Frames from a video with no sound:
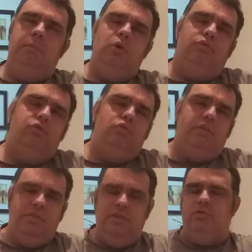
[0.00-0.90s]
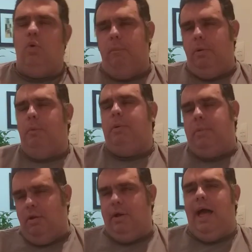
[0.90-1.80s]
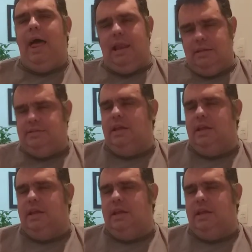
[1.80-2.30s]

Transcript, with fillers: em 1996 eu comprei meu primeiro Galaxy,